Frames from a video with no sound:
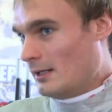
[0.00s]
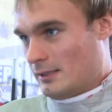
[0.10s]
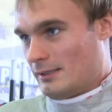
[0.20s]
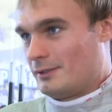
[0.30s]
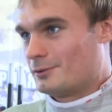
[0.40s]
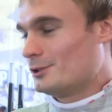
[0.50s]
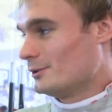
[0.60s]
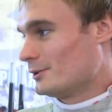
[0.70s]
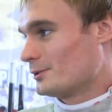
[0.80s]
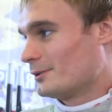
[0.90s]
они
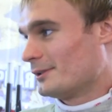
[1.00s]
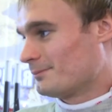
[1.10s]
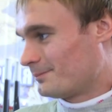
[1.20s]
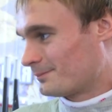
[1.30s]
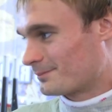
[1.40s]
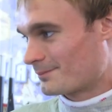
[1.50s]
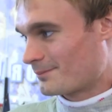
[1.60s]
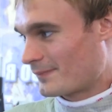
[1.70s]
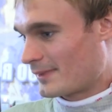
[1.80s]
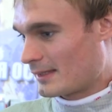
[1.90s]
очень тяжелые.
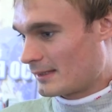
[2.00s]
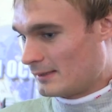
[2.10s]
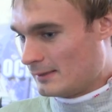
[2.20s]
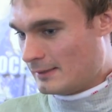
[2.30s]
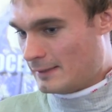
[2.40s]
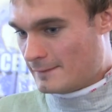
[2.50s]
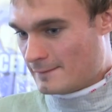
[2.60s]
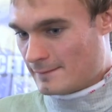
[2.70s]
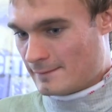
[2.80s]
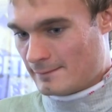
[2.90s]
С каким
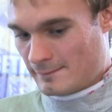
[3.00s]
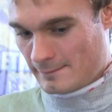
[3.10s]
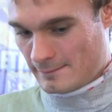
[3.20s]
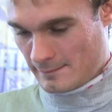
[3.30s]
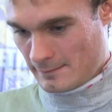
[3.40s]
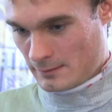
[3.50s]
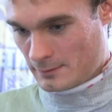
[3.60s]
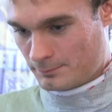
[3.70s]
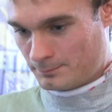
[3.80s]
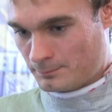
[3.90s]
настроением и в какой форме
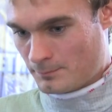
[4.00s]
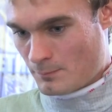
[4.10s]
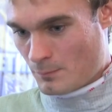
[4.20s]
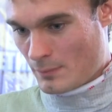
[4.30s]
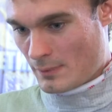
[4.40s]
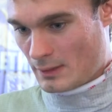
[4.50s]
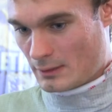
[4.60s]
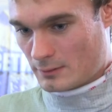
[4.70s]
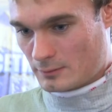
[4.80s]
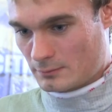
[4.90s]
подходишь сейчас к чемпионату
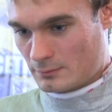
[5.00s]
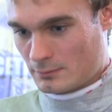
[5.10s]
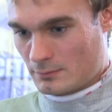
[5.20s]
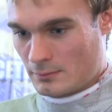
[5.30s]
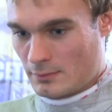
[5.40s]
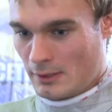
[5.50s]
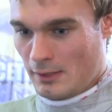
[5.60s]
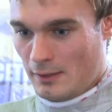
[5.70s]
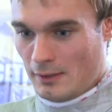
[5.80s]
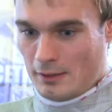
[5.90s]
России?
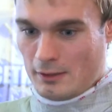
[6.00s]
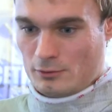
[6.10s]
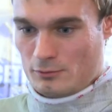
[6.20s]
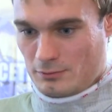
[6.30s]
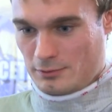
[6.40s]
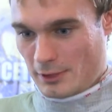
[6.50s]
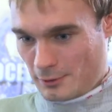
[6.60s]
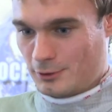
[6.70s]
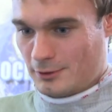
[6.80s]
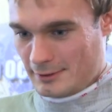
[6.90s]
Ну,
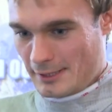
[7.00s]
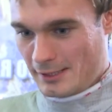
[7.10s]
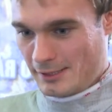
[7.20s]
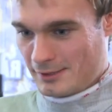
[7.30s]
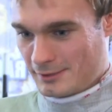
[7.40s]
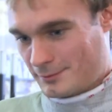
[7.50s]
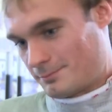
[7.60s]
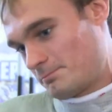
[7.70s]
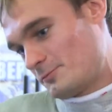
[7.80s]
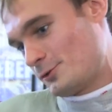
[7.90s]
хорошее настроение,
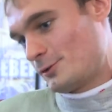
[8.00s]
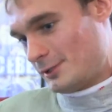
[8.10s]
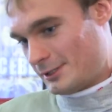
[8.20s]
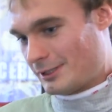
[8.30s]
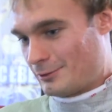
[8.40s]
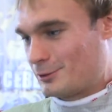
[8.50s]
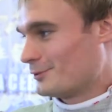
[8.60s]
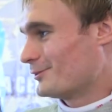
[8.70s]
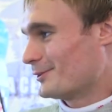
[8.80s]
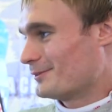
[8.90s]
вроде
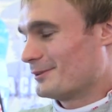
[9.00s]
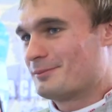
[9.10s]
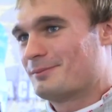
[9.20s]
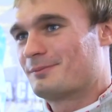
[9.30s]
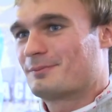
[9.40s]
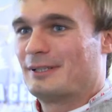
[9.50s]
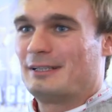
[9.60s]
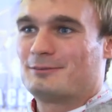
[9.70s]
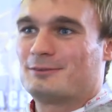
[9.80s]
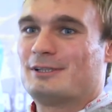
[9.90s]
хорошая форма,
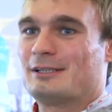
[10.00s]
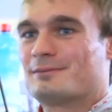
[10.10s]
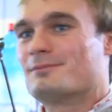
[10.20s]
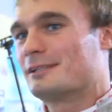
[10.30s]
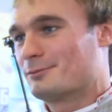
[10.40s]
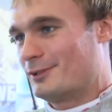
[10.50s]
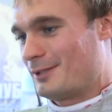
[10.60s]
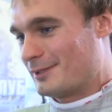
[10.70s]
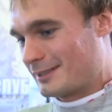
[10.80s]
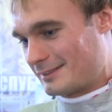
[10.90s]
поэтому сейчас
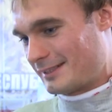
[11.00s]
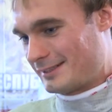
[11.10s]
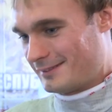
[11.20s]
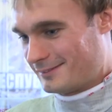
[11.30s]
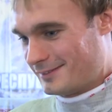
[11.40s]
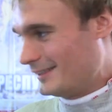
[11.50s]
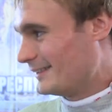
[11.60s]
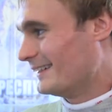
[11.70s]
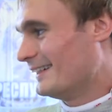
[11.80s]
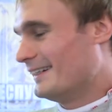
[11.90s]
посмотрим, так заранее говорить.